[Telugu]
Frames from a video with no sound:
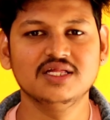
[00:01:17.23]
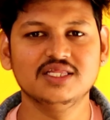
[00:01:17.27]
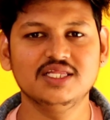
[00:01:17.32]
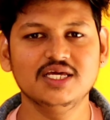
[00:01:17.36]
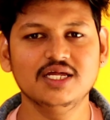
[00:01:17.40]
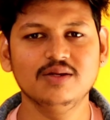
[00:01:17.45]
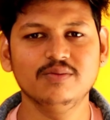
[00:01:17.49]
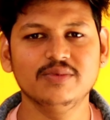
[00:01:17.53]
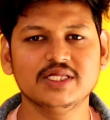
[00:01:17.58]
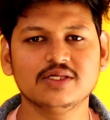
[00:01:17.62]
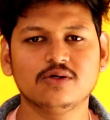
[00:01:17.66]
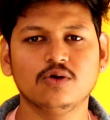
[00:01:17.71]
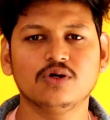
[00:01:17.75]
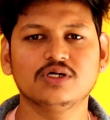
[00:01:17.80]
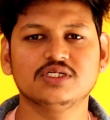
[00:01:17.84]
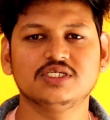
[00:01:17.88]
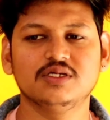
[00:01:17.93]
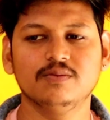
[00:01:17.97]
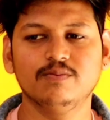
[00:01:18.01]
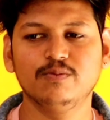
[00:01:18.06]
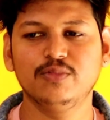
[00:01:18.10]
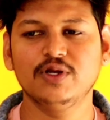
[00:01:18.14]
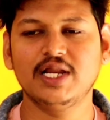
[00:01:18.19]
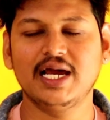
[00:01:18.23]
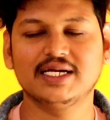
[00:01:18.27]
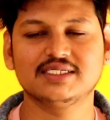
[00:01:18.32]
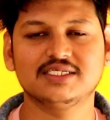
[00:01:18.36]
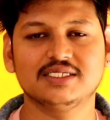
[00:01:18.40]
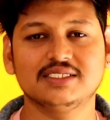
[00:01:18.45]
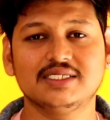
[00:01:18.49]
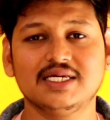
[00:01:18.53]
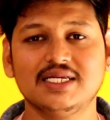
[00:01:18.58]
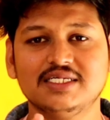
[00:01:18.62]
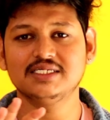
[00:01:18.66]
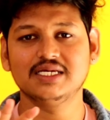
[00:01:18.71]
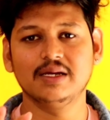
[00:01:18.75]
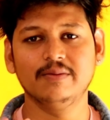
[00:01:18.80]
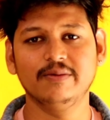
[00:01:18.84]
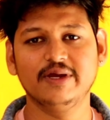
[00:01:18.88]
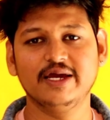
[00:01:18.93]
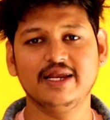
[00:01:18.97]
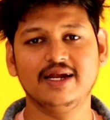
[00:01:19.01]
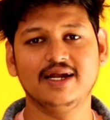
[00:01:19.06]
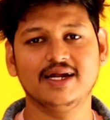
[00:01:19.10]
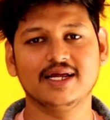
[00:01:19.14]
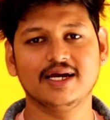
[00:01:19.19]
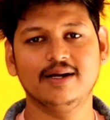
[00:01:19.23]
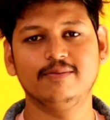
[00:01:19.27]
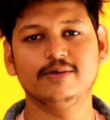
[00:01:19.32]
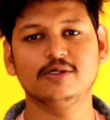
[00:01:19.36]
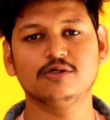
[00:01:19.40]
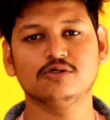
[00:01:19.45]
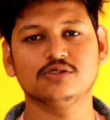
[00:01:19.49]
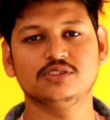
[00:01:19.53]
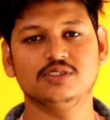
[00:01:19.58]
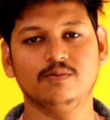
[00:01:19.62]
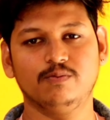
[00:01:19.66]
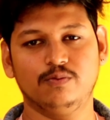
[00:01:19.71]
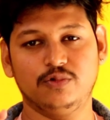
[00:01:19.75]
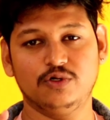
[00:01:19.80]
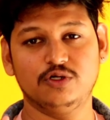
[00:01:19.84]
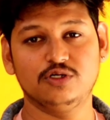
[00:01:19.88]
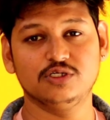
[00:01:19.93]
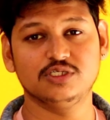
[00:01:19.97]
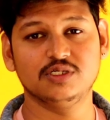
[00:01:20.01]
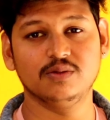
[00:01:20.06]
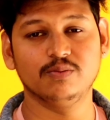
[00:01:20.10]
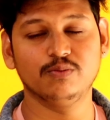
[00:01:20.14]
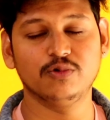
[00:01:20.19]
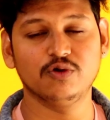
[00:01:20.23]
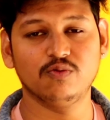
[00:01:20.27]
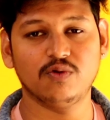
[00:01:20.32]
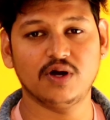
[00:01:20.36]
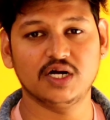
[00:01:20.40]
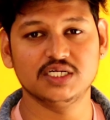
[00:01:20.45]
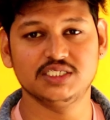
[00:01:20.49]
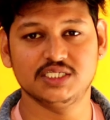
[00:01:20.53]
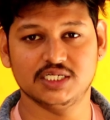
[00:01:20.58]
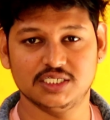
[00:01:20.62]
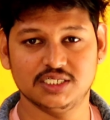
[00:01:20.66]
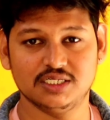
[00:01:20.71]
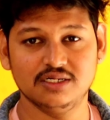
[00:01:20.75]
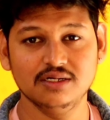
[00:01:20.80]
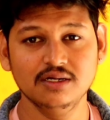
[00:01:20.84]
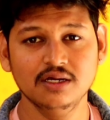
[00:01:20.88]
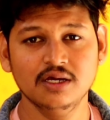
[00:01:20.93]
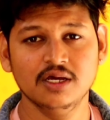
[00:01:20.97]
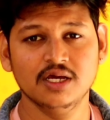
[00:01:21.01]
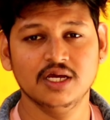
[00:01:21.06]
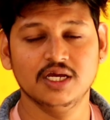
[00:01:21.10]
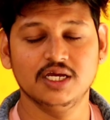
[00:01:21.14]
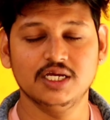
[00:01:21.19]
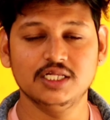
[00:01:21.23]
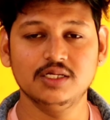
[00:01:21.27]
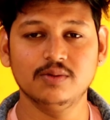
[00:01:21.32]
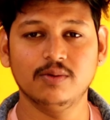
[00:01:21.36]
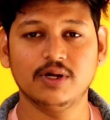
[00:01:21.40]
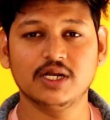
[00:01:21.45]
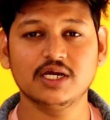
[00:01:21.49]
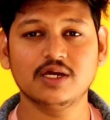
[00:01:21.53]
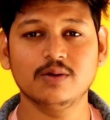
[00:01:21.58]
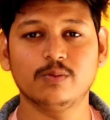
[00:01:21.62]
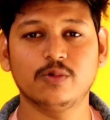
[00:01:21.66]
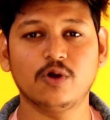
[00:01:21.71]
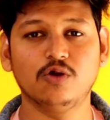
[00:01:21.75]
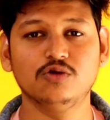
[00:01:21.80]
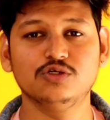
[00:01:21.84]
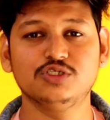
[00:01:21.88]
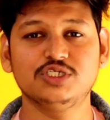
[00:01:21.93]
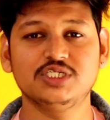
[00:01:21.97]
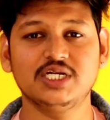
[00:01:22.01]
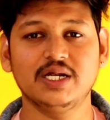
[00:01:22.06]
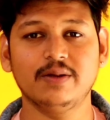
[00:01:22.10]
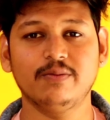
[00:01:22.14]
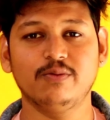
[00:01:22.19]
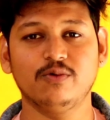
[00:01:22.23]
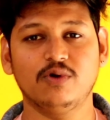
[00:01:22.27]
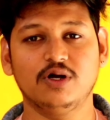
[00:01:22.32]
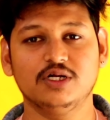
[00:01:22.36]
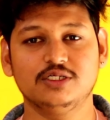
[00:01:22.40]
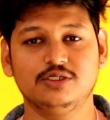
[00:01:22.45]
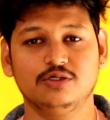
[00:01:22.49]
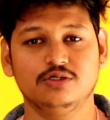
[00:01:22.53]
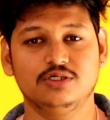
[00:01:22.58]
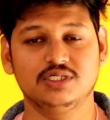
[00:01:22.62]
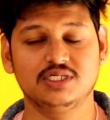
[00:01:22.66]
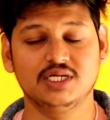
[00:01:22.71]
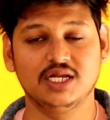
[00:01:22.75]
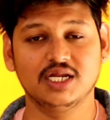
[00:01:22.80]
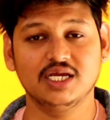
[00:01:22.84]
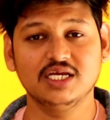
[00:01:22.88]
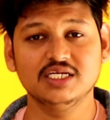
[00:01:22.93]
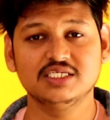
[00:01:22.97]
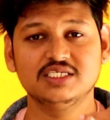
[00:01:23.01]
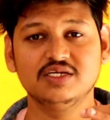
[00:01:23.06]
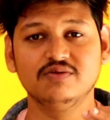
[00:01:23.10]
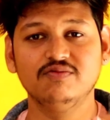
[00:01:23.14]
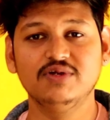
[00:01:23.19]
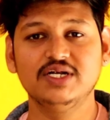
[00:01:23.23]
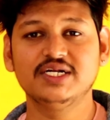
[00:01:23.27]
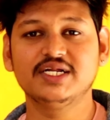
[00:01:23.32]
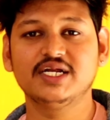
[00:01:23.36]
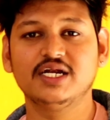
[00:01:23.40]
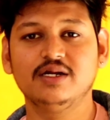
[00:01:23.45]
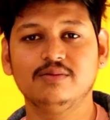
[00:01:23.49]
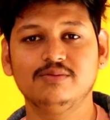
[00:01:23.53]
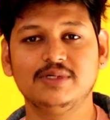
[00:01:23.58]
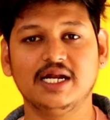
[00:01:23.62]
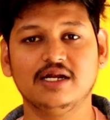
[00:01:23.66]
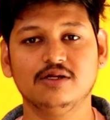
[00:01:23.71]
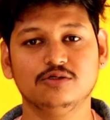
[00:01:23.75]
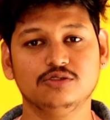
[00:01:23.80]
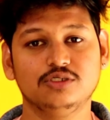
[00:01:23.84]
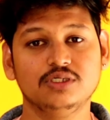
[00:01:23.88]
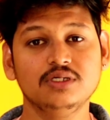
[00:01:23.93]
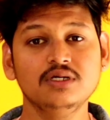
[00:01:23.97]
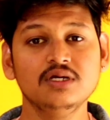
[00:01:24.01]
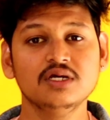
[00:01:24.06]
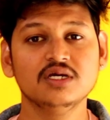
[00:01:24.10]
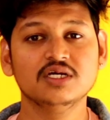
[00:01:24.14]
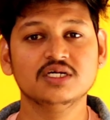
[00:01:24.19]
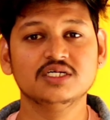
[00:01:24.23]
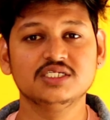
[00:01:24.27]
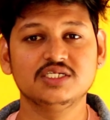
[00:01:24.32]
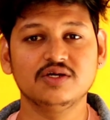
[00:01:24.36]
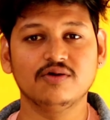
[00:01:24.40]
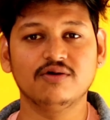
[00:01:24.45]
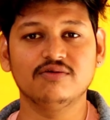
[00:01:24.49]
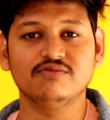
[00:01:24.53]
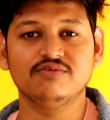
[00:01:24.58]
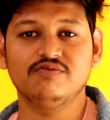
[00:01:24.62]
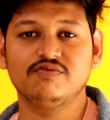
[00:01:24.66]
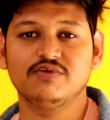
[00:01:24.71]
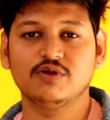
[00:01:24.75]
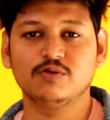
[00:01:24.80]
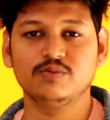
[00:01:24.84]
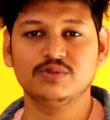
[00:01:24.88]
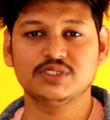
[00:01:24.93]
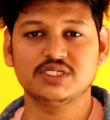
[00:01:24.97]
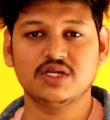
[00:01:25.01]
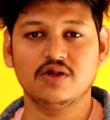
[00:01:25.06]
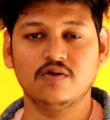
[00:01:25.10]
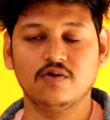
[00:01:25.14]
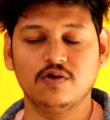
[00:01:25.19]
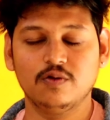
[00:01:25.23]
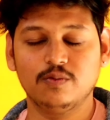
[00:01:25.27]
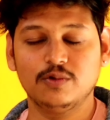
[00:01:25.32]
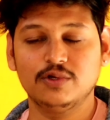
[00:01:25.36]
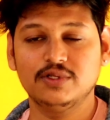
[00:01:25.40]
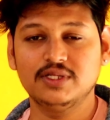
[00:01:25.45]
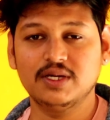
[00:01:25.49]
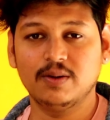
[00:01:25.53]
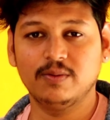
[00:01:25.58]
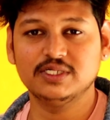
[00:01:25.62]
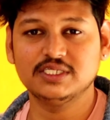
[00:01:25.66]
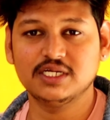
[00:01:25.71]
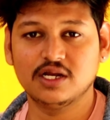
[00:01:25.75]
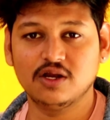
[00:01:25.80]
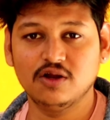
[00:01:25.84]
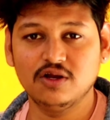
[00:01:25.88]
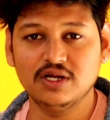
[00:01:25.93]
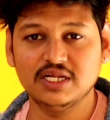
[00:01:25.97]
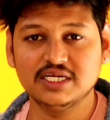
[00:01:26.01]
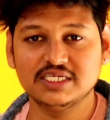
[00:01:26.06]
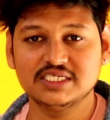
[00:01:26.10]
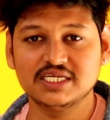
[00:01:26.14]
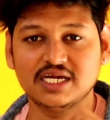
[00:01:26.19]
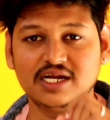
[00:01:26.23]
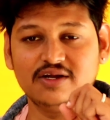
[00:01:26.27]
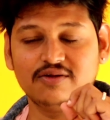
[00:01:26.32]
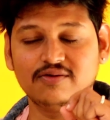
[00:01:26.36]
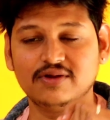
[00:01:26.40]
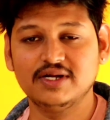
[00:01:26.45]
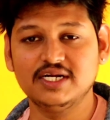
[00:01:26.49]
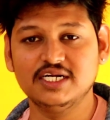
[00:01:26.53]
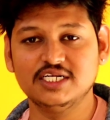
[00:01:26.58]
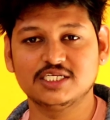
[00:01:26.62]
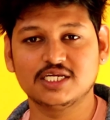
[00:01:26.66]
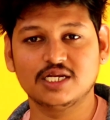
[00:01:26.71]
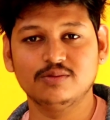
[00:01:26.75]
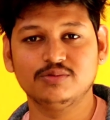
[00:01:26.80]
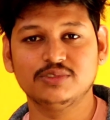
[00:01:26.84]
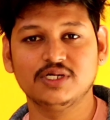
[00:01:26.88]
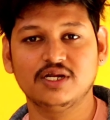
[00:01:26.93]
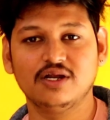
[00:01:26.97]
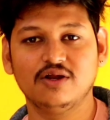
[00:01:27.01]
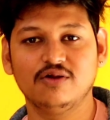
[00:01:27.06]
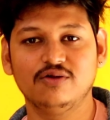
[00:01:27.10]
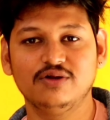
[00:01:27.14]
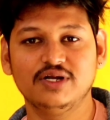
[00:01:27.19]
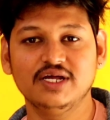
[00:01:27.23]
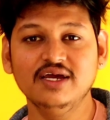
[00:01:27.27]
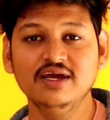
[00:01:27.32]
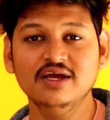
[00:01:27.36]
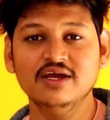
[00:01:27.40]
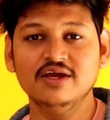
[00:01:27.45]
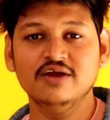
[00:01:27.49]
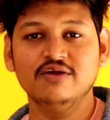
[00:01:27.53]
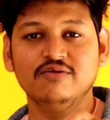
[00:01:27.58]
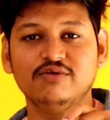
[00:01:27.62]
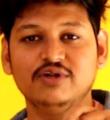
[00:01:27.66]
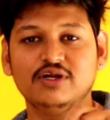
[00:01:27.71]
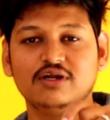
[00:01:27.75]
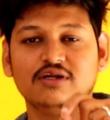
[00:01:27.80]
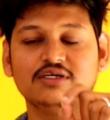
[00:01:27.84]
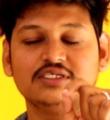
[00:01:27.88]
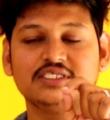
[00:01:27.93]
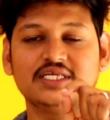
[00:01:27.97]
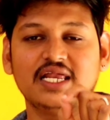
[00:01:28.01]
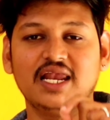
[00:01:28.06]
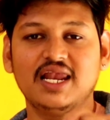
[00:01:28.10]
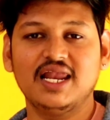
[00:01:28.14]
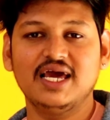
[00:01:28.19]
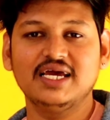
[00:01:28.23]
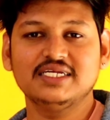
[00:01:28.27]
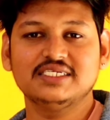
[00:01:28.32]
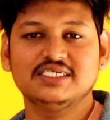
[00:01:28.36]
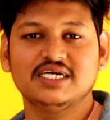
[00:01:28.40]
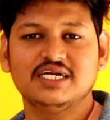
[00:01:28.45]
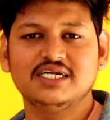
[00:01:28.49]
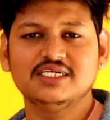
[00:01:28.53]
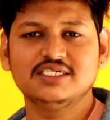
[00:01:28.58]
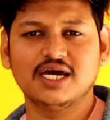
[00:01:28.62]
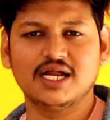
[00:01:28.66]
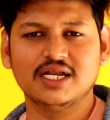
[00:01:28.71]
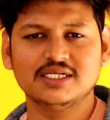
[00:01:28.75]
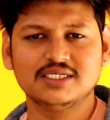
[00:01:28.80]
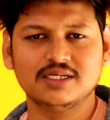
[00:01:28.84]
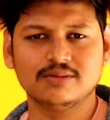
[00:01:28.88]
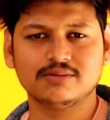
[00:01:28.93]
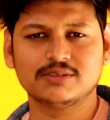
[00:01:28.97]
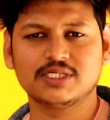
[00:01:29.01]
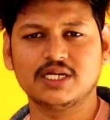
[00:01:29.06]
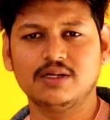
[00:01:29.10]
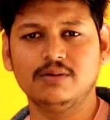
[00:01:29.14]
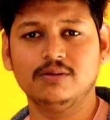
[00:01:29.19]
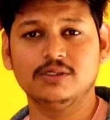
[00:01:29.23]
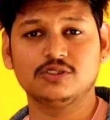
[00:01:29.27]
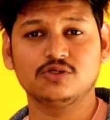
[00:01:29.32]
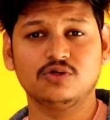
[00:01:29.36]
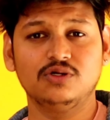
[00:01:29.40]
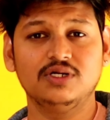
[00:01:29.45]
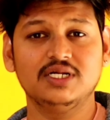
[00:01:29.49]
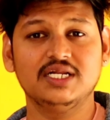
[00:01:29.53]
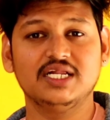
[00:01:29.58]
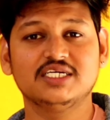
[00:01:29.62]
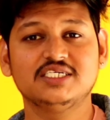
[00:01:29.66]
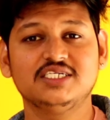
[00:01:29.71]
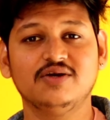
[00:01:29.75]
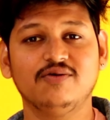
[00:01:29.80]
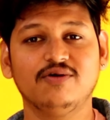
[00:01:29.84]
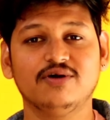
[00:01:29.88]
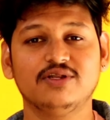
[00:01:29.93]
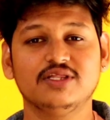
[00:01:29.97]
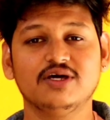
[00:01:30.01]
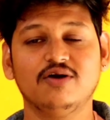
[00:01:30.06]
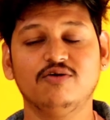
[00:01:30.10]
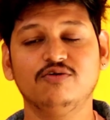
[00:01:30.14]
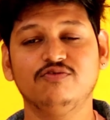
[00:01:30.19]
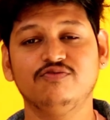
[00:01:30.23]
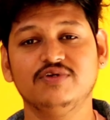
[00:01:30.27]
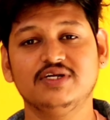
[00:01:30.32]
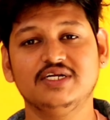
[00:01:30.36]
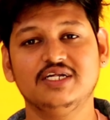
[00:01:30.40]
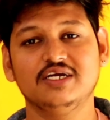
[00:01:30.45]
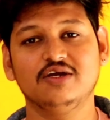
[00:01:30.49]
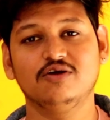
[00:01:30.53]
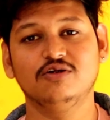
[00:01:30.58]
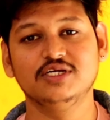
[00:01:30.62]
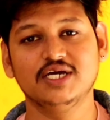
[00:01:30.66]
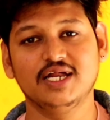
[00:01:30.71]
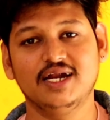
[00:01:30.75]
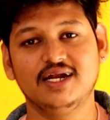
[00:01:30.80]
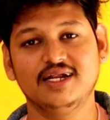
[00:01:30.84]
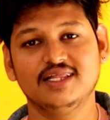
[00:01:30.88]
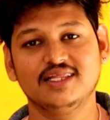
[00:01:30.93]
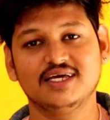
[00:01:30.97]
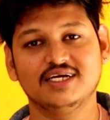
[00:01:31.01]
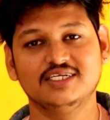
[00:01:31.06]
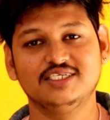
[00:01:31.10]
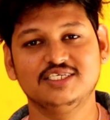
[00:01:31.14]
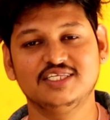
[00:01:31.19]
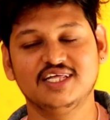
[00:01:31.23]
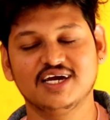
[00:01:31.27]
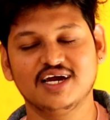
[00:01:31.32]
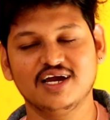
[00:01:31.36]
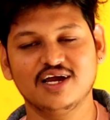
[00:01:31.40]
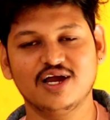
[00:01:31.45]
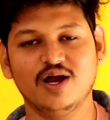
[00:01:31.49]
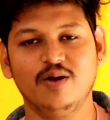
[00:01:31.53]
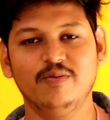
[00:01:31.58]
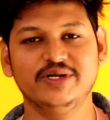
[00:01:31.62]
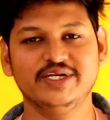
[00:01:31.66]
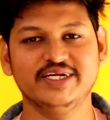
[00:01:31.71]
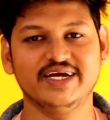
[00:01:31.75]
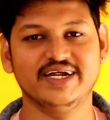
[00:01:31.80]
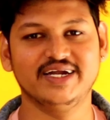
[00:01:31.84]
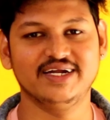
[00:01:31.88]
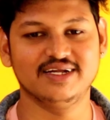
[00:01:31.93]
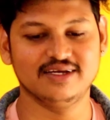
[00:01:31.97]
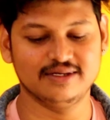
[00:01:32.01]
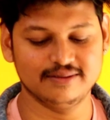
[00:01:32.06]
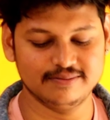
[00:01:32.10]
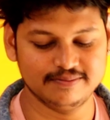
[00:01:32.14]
దీని మీదకి ఒక సింపుల్ యాక్సెసరీస్ ఏం వేయలేడు కాబట్టి ఒక సింపుల్ టు సింపుల్ వాచ్ వేసిండు ఇది మనకి బ్రౌన్ స్ట్రాప్ వాచ్ వచ్చేసరికి సివిల్ ట్రేడ్ బ్రాండ్ నుంచి సెవెన్ ఫిఫ్టీ రూపీస్లో అవైలబుల్ ఉంది అమెజాన్లో లింక్స్ అనేటువంటి డిస్క్రిప్షన్లో ఉంటాయి వీడియో నస్తే లైక్ చేయండి ఛానల్ సబ్స్క్రైబ్ సబ్స్క్రైబ్ చేసుకోండి నెక్స్ట్ ఎవరిది అవుట్ఫిట్ డికోడ్ చేయాలన్నది ఖచ్చితంగా కామెంట్ చేయండి